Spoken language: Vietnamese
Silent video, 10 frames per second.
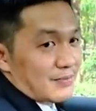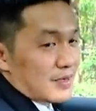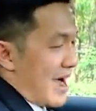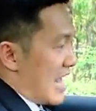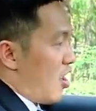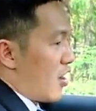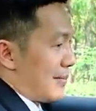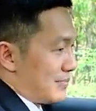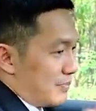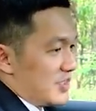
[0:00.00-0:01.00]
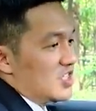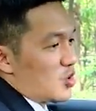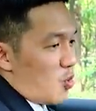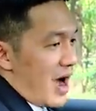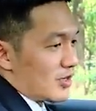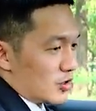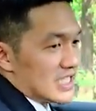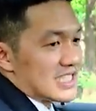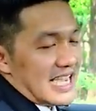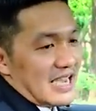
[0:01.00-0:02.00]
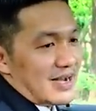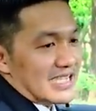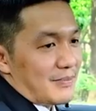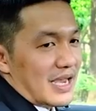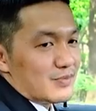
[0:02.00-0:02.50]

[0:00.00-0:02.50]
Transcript: 13 lo 590W của chiếc xe E300